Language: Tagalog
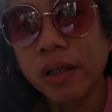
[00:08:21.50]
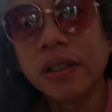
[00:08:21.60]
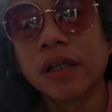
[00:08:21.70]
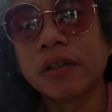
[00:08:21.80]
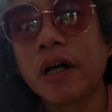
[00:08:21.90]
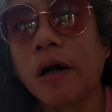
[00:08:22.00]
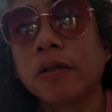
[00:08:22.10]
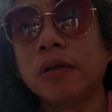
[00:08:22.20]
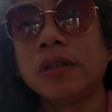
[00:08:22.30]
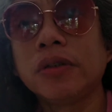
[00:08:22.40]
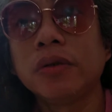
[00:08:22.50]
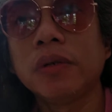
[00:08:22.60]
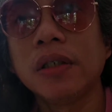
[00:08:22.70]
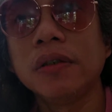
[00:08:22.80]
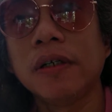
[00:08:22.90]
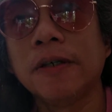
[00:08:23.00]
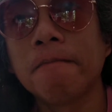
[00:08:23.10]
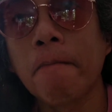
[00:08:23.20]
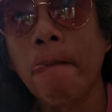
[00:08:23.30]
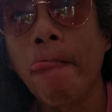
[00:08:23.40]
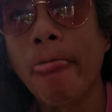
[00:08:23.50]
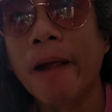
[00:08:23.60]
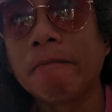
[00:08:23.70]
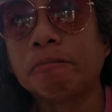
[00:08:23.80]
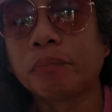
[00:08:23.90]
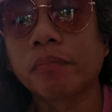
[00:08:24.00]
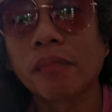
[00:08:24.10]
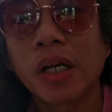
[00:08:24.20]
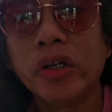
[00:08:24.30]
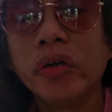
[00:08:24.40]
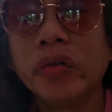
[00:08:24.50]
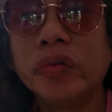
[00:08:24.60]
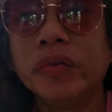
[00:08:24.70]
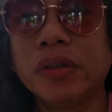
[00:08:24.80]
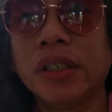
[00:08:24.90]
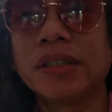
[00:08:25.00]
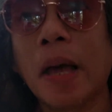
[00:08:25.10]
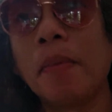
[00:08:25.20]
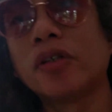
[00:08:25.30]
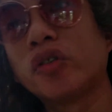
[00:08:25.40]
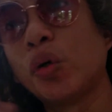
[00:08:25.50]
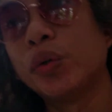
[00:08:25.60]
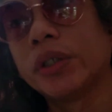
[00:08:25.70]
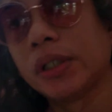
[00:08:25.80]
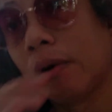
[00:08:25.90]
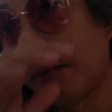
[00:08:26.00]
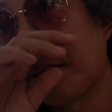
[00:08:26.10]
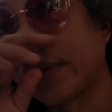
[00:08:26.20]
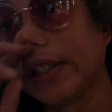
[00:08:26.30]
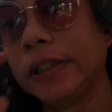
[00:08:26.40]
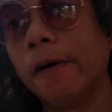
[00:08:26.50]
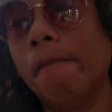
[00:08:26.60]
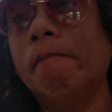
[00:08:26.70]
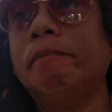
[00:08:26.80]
Yun gusto ko lang susugan yung ano, yung sinasabi ko tungkol sa dalawang partido.